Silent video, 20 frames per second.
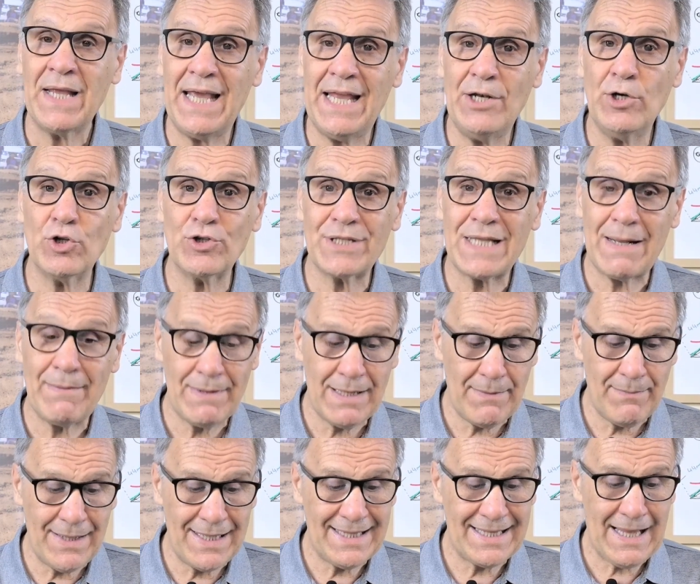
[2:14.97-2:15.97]
es
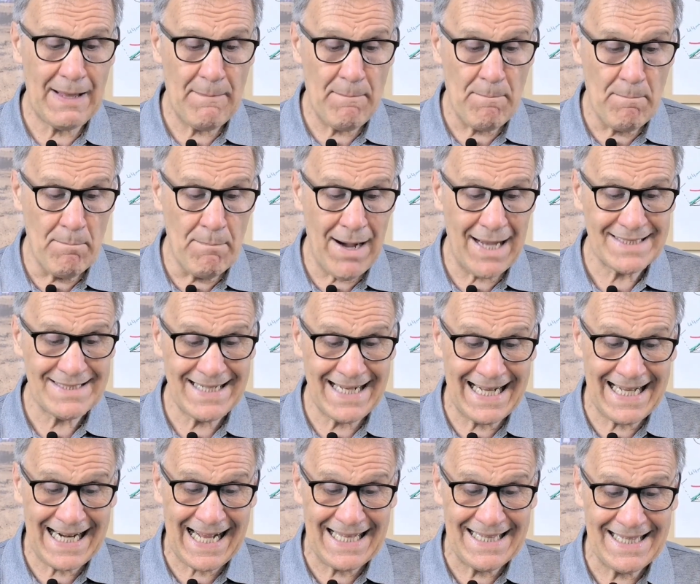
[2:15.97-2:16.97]
notablemente más
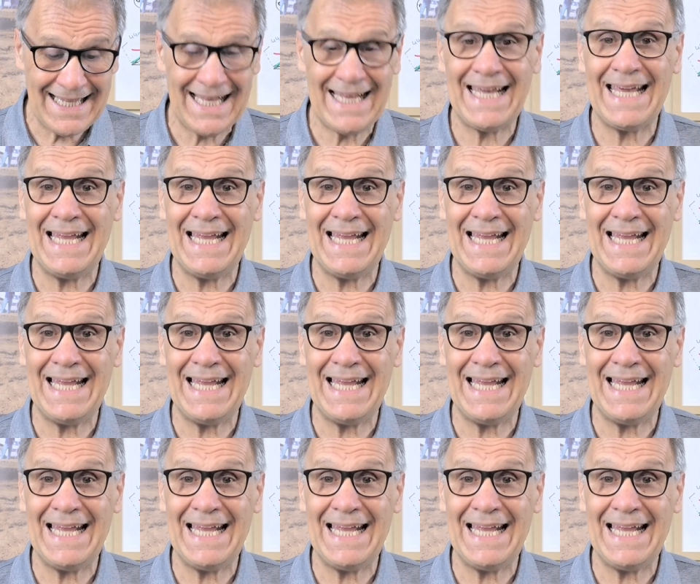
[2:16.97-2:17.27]
grande